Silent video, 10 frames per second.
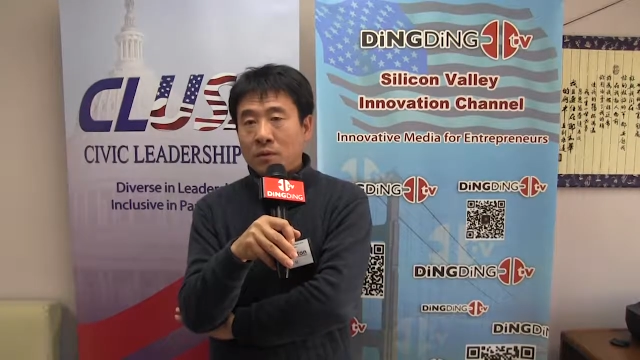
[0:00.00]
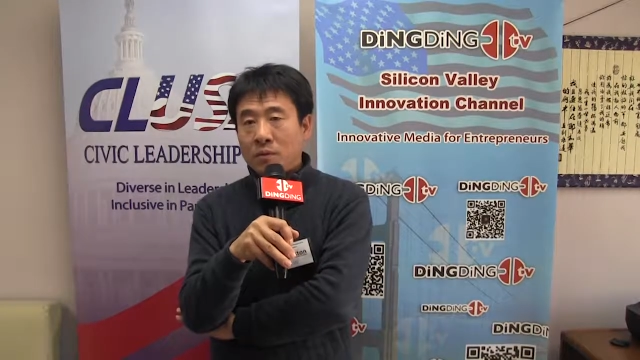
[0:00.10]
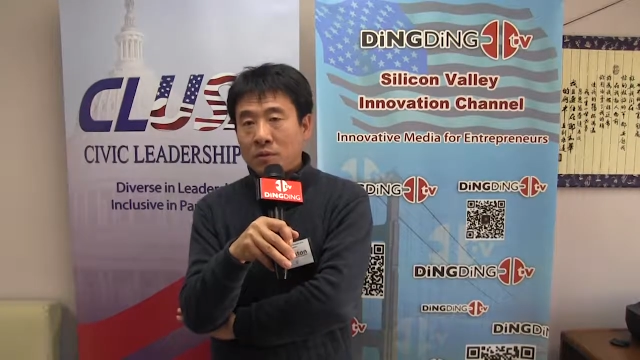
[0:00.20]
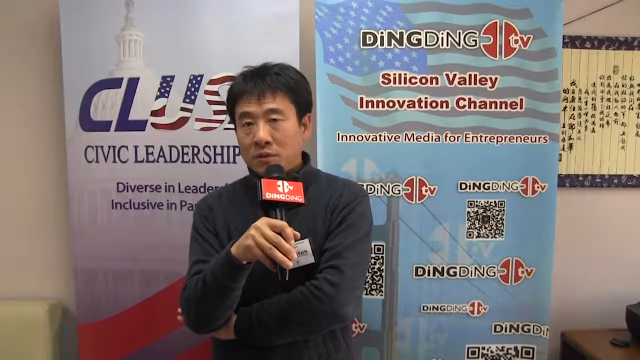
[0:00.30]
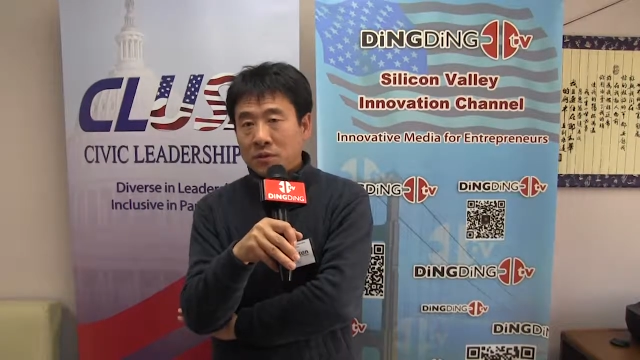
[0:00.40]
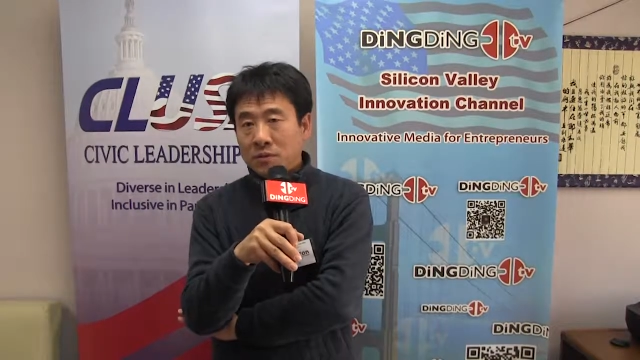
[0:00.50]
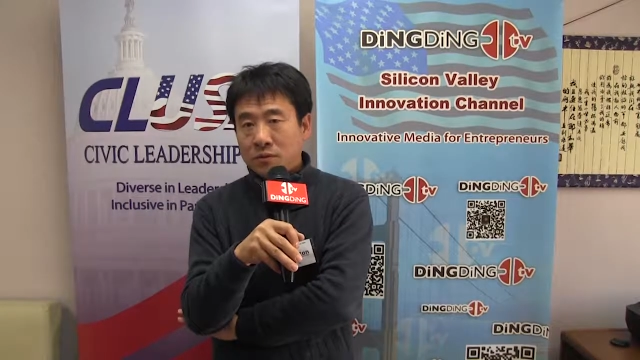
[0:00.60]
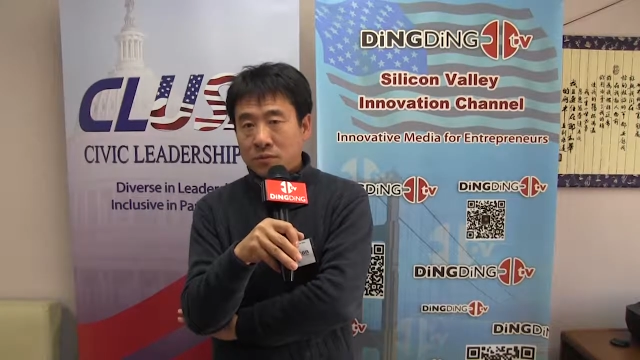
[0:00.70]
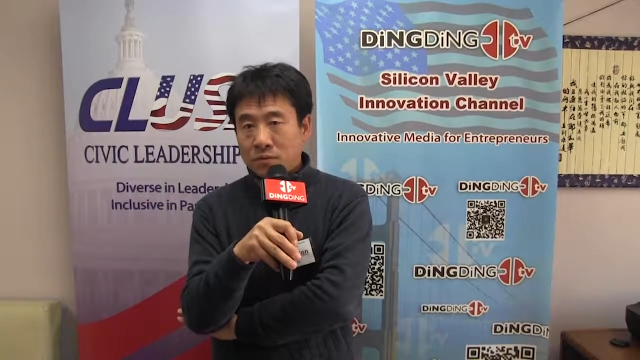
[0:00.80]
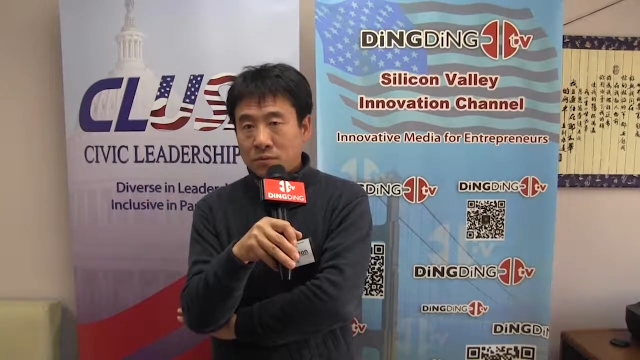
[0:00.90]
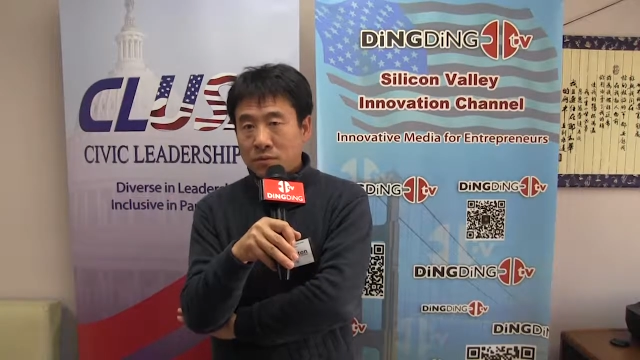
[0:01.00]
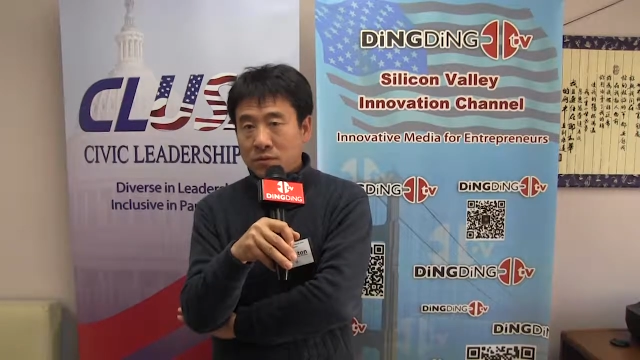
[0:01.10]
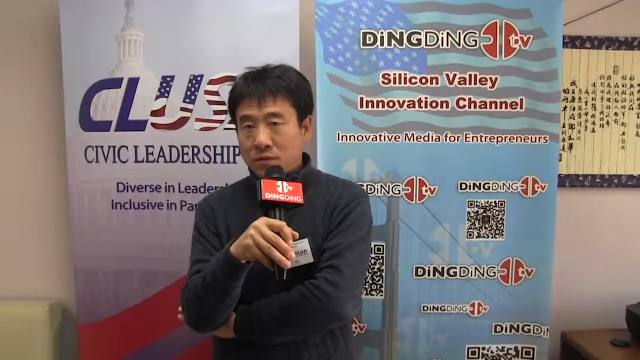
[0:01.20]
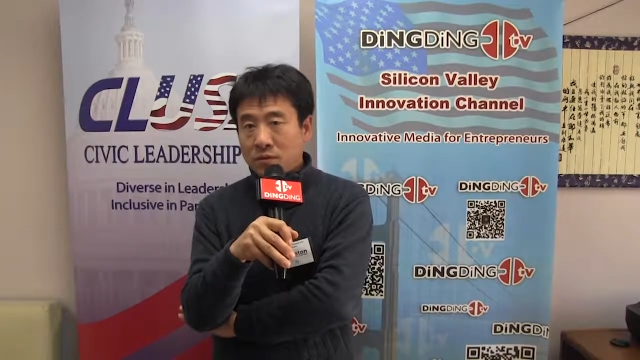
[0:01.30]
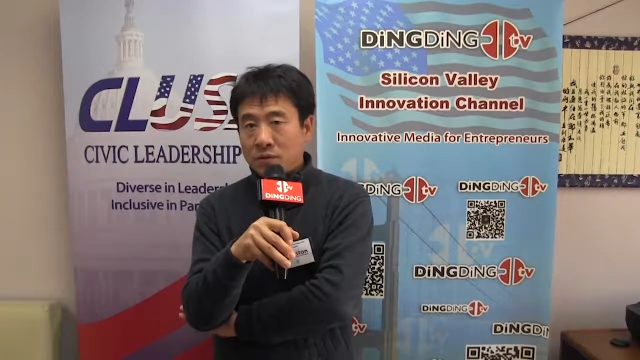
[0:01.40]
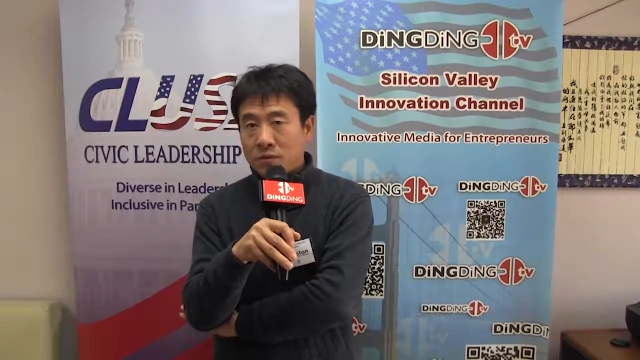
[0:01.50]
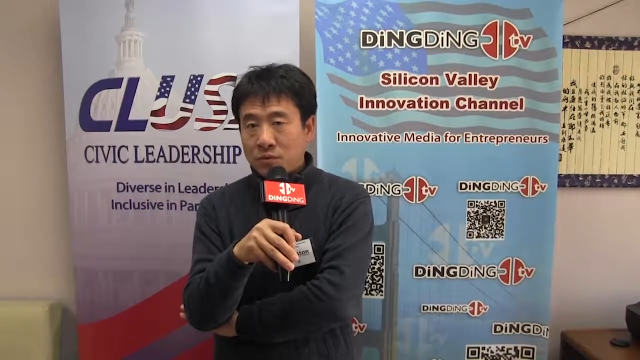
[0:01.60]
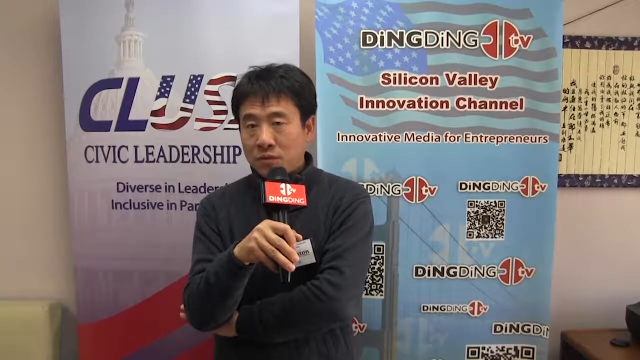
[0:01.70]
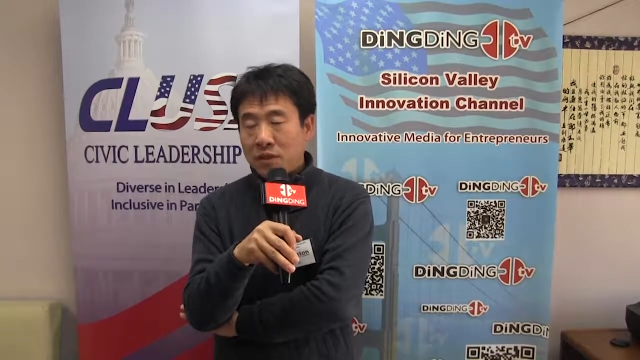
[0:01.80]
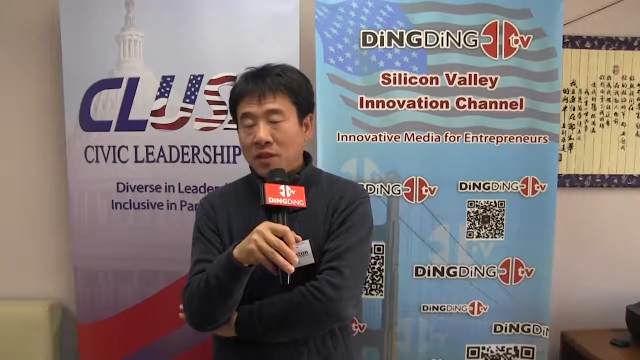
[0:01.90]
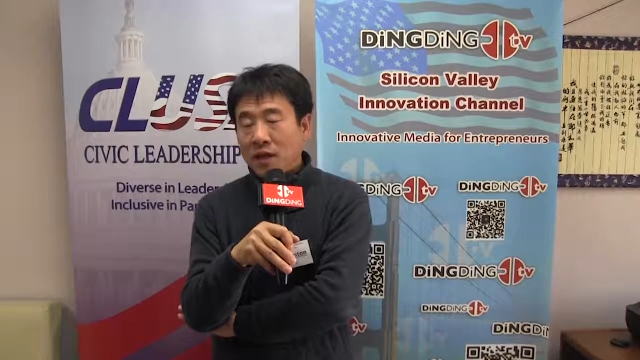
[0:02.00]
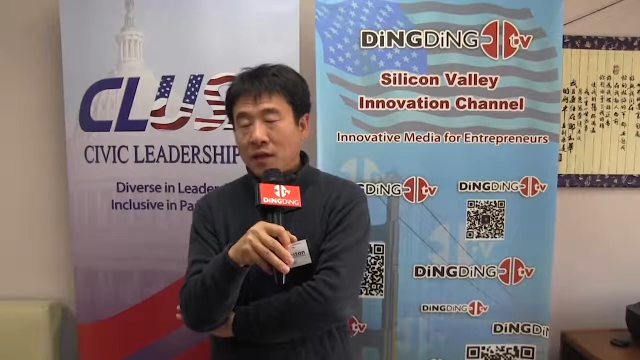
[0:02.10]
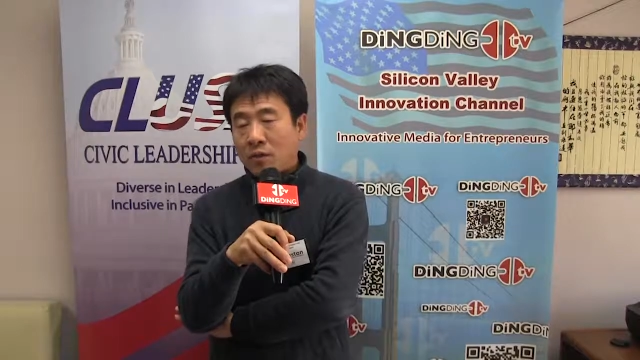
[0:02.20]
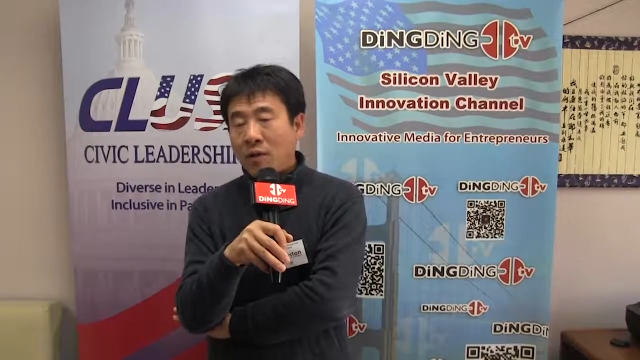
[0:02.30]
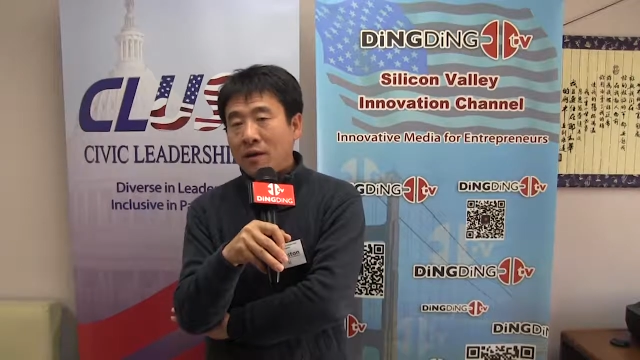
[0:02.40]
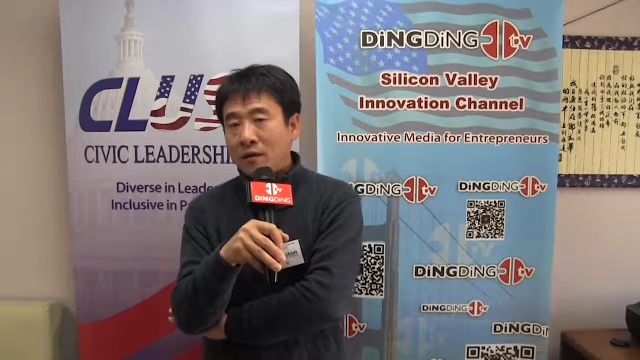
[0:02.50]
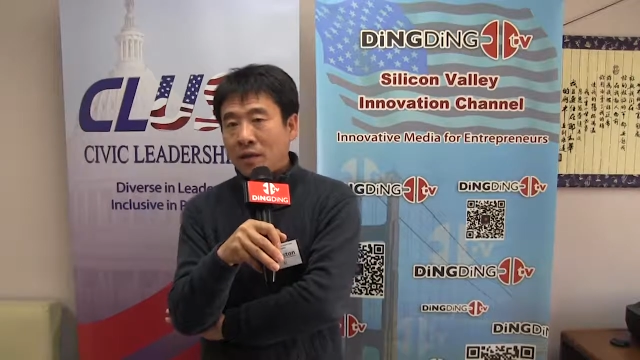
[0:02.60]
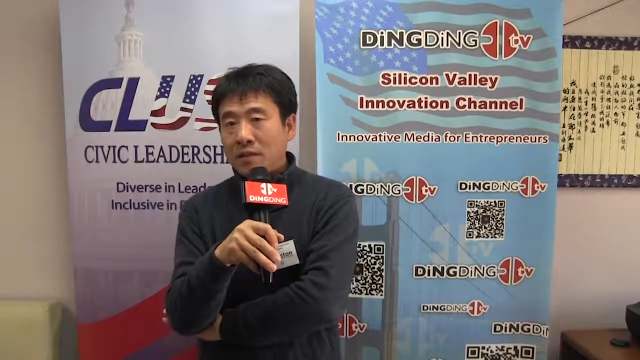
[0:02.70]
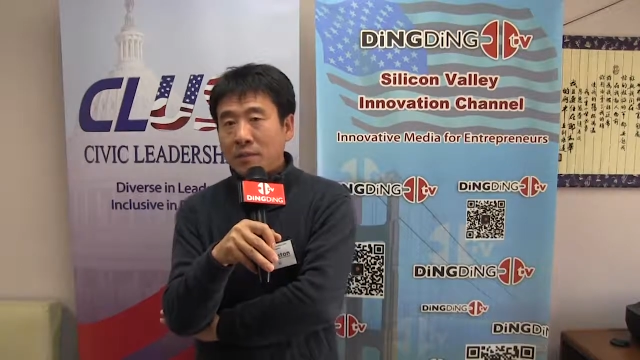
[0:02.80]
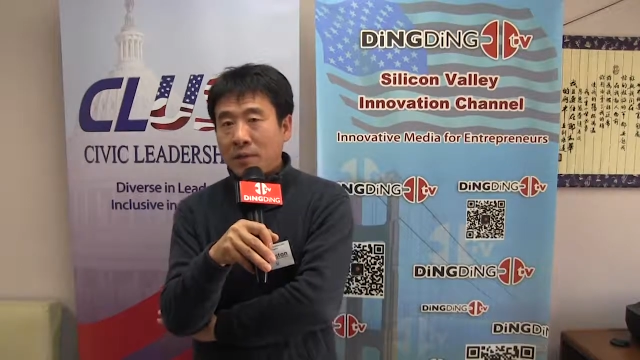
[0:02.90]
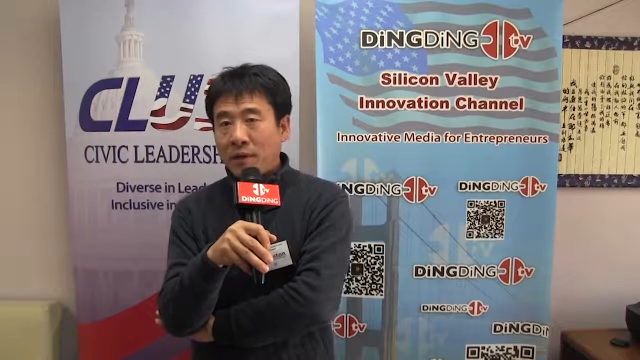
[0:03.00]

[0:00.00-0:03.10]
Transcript: 我是属是属于第一代的华人来这边，